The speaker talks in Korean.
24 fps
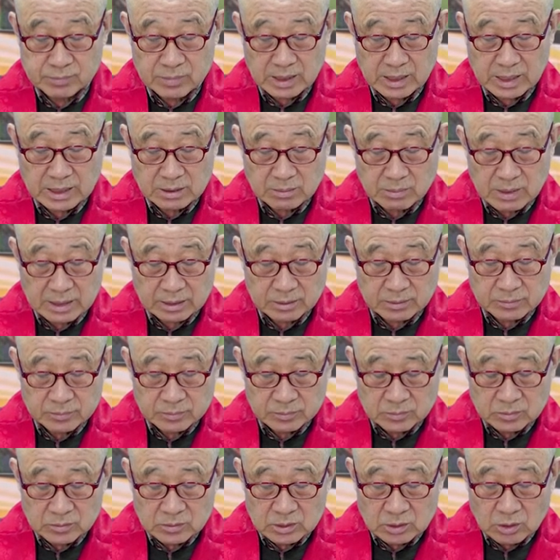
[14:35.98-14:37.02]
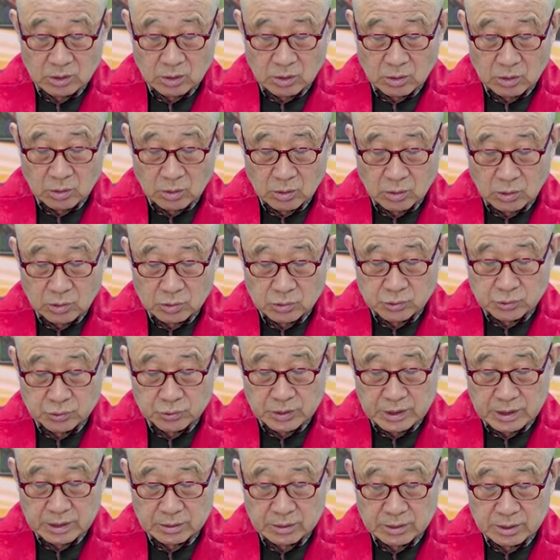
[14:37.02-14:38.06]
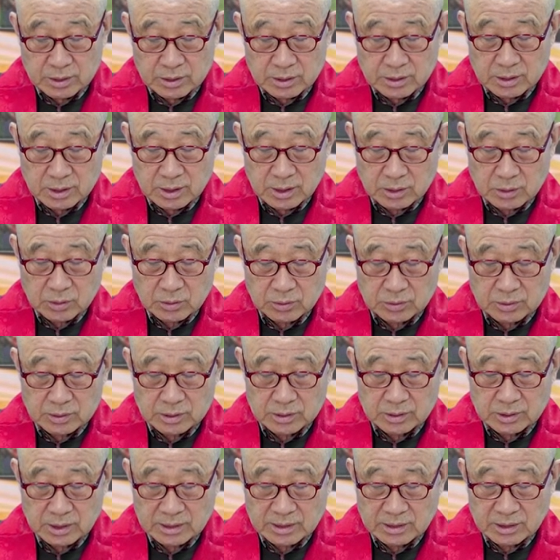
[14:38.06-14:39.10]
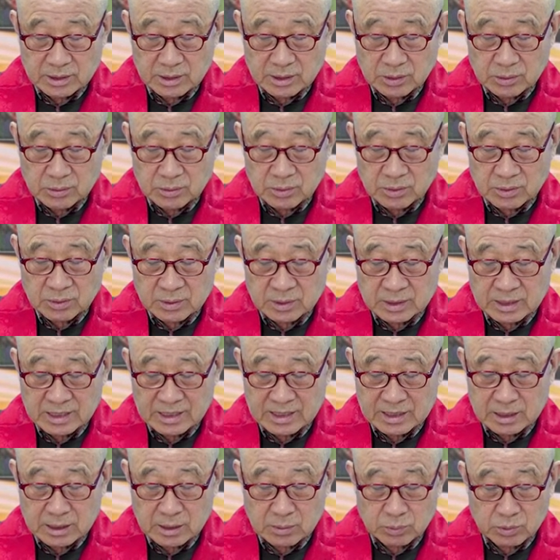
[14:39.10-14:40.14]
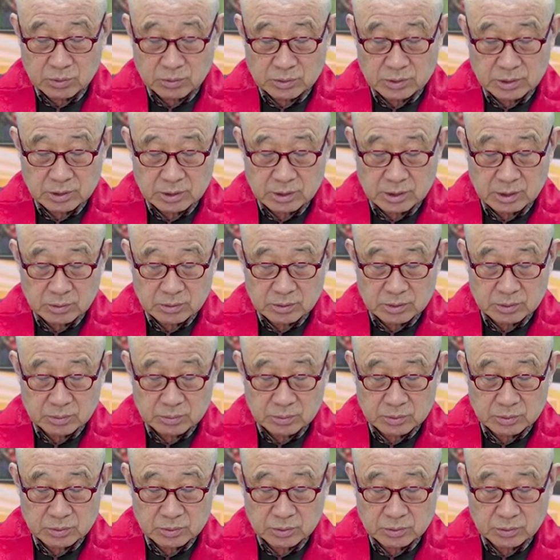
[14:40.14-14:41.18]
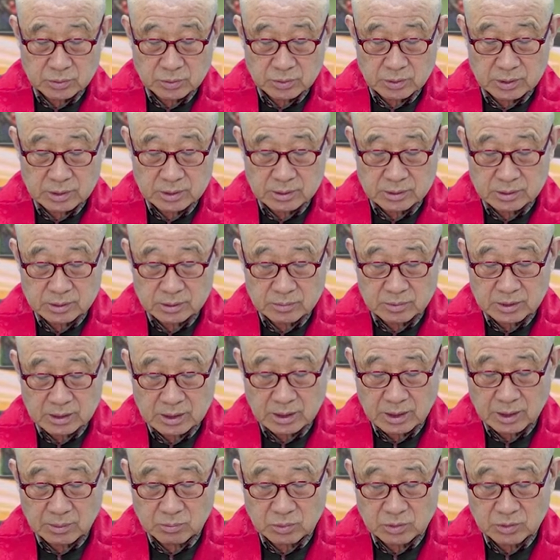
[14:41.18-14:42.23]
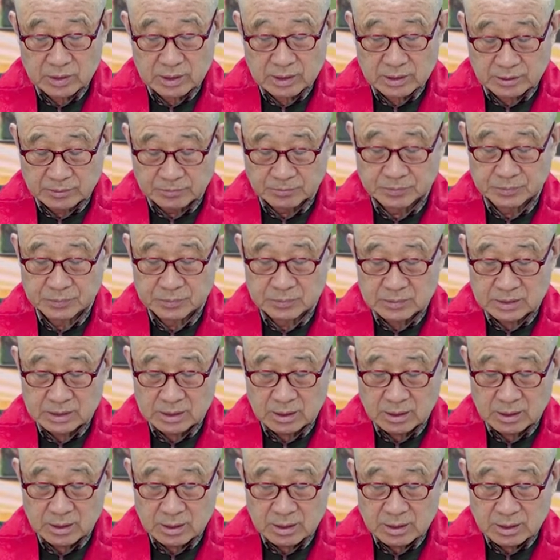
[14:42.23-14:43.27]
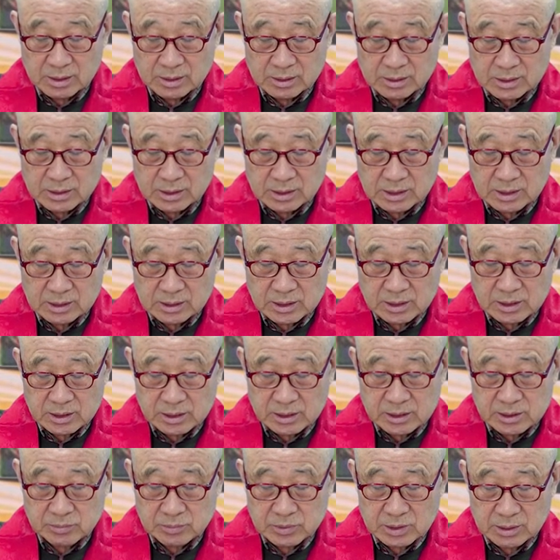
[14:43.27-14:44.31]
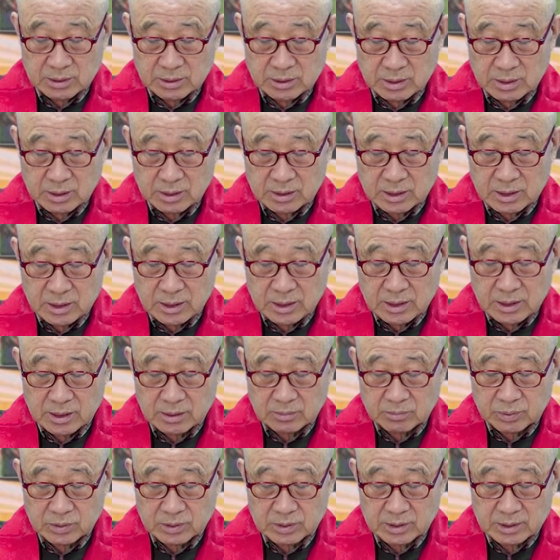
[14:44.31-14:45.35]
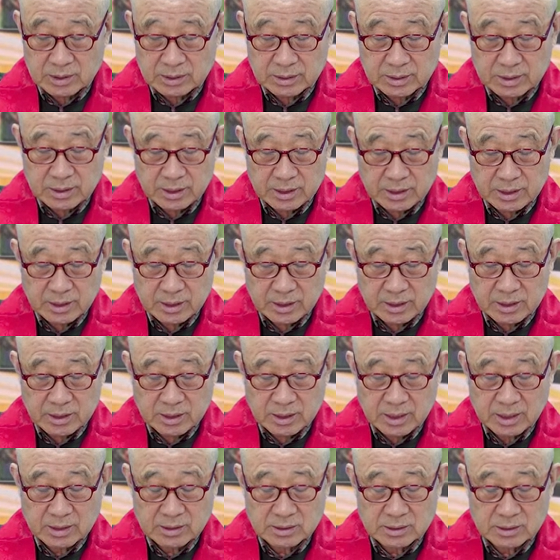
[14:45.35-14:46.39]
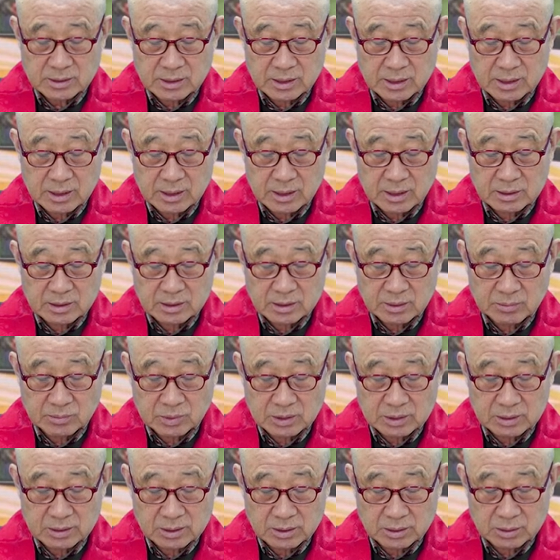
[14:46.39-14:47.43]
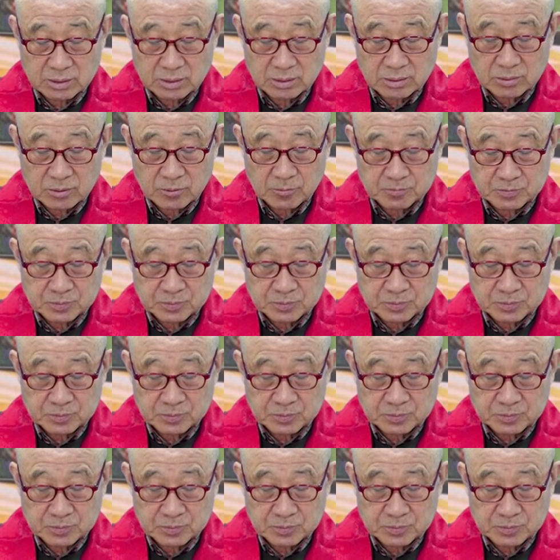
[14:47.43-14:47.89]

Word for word: 하지만 호수 위에 떠 있는 학교는 인상적이었고 약간의 보시를 하고 싶은 충동이 일었습니다. 캄보디아는 지난 70년대 힐링 핀들란 대학살에 참극을 겪었고